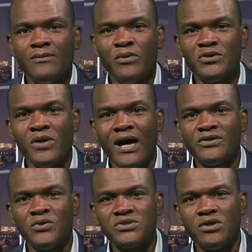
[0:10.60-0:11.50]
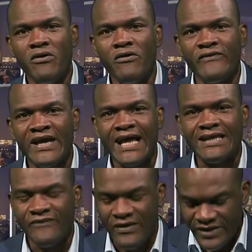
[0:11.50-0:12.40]
Bonsoir à tous. Le
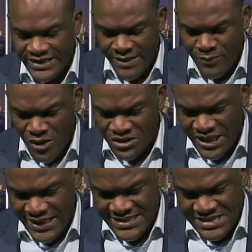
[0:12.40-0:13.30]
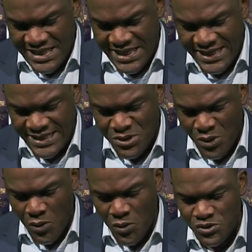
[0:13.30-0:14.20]
24 février prochain, les Sénégalais
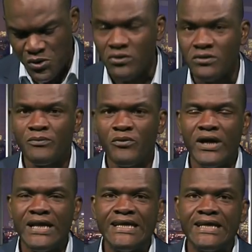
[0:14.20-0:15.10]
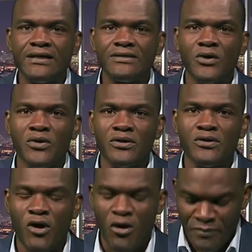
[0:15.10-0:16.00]
seront aux urnes pour élire donc
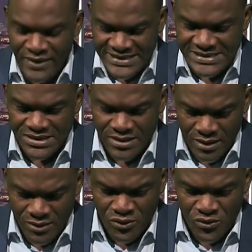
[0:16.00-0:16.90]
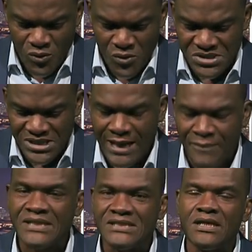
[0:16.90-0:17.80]
leur président. Une course à la
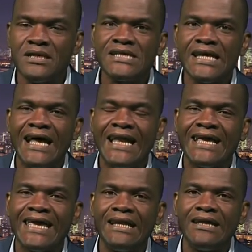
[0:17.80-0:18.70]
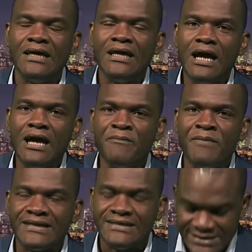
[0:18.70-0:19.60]
présidentielle à laquelle euh,
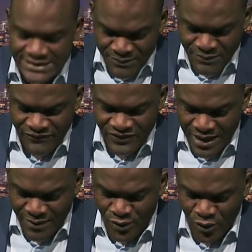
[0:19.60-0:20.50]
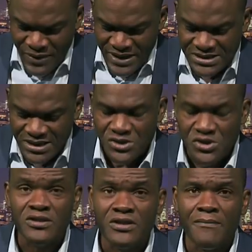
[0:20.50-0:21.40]
participe évidemment le président
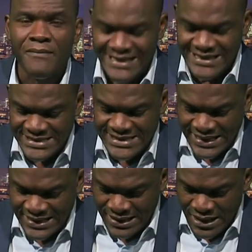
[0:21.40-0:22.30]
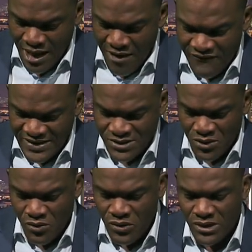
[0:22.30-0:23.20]
sortant Macky Sall. En face de
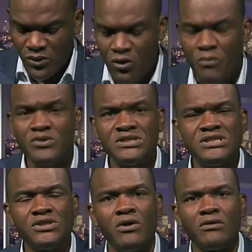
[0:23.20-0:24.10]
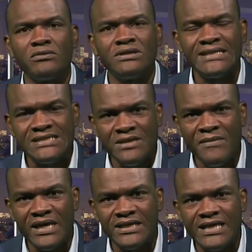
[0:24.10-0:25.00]
lui, une opposition
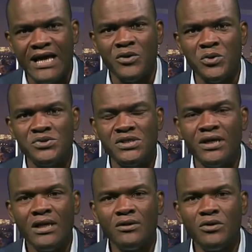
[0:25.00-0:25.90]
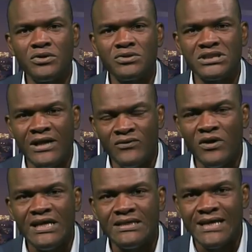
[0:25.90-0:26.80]
décimée qui accuse le chef de
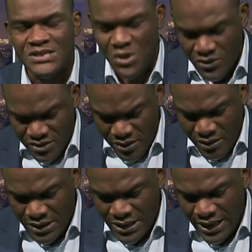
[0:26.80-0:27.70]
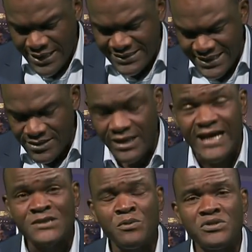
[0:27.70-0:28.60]
l'État sortant euh, d'être
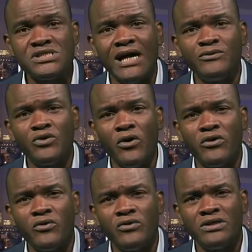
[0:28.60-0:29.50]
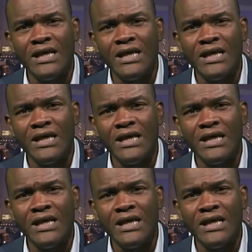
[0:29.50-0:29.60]
responsable du recul